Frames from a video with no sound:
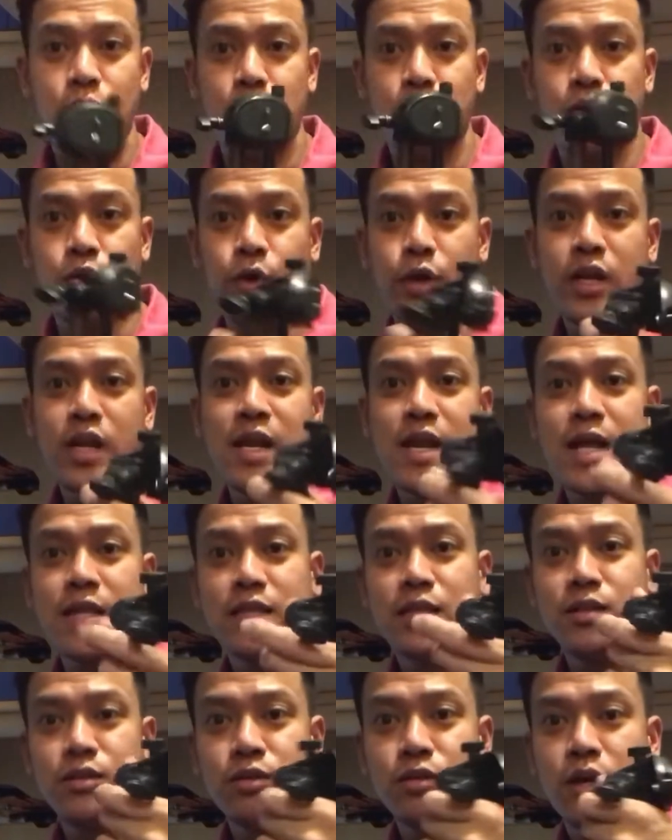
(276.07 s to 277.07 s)
Buuin na
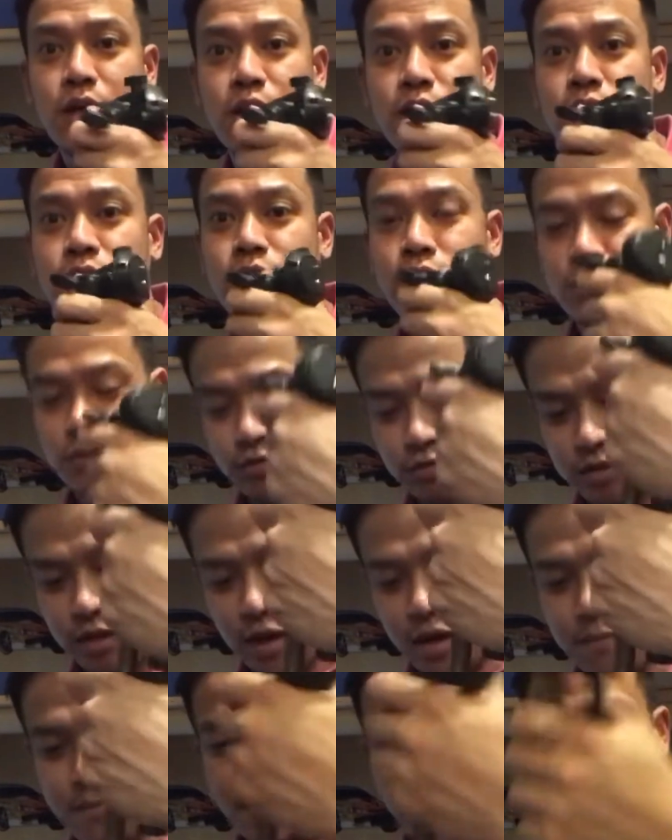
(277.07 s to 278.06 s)
natin tong ano, tong
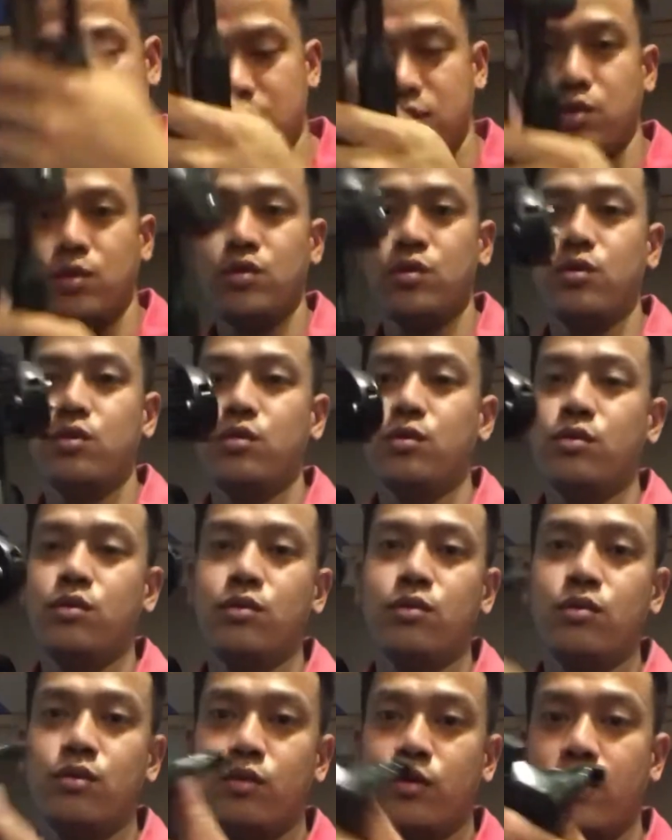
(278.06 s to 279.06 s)
tripod. So,
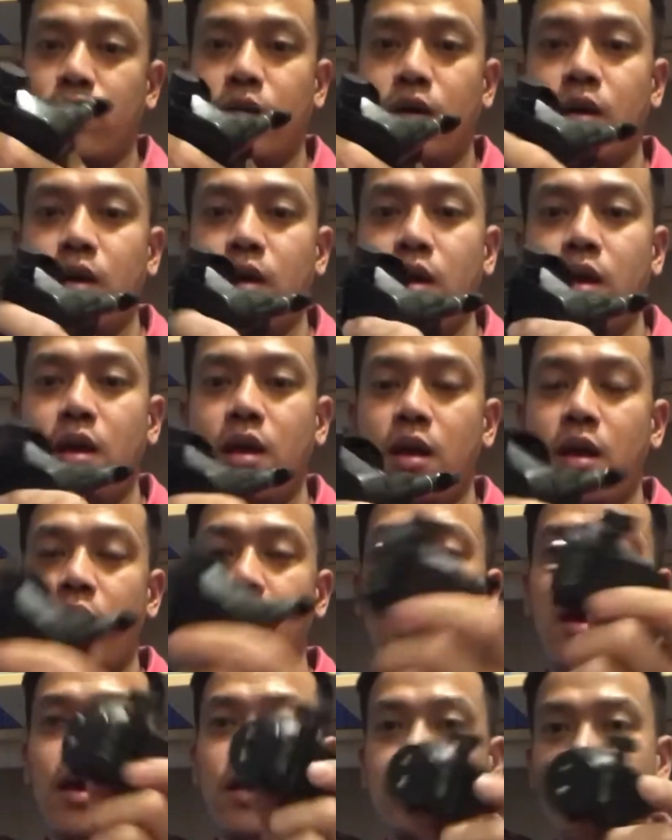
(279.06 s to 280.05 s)

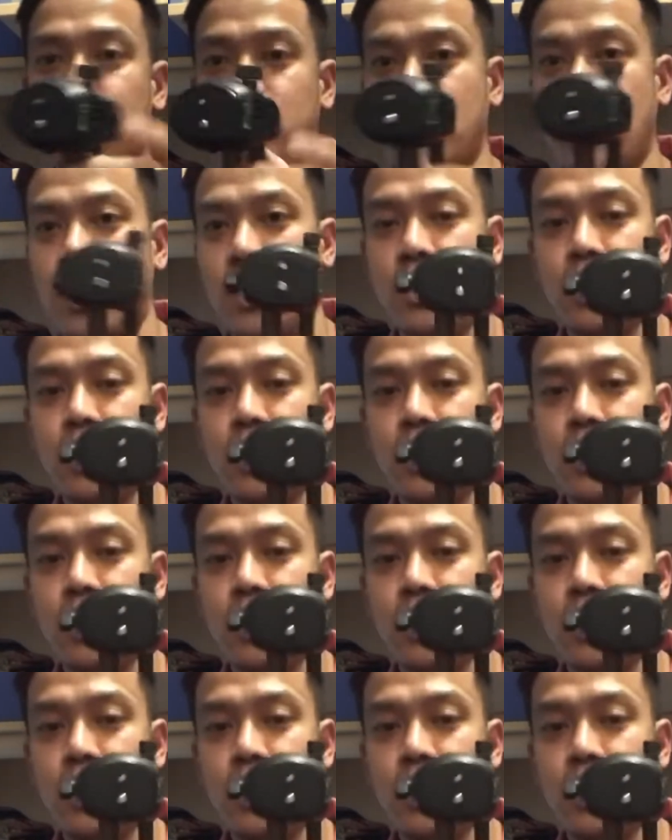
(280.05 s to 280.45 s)
eto siya.